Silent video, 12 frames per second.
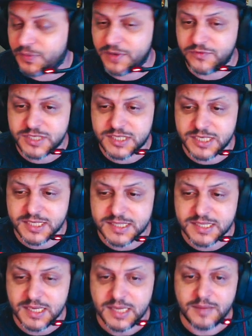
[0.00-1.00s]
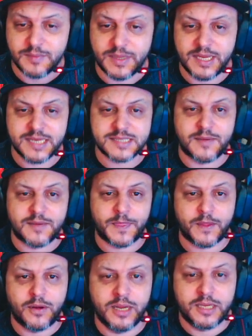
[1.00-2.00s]
para vocês. Beleza?
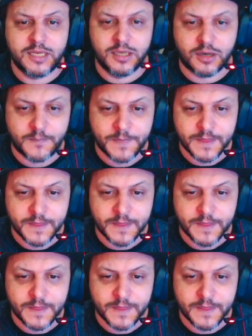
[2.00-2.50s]
Olha aqui, ó.